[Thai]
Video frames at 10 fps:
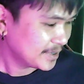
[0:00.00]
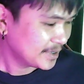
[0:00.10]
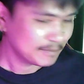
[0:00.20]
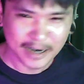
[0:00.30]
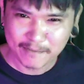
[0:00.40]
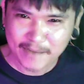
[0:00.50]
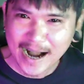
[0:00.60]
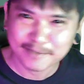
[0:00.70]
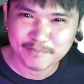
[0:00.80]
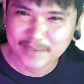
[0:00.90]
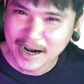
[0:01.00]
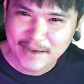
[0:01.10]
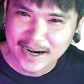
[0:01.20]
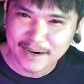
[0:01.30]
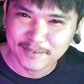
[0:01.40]
เบื่อมากเบื่อ
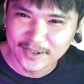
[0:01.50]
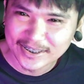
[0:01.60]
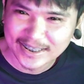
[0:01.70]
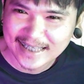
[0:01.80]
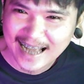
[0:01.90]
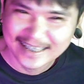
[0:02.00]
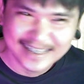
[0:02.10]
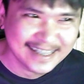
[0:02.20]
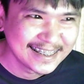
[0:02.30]
มากกับโฆษณาเิย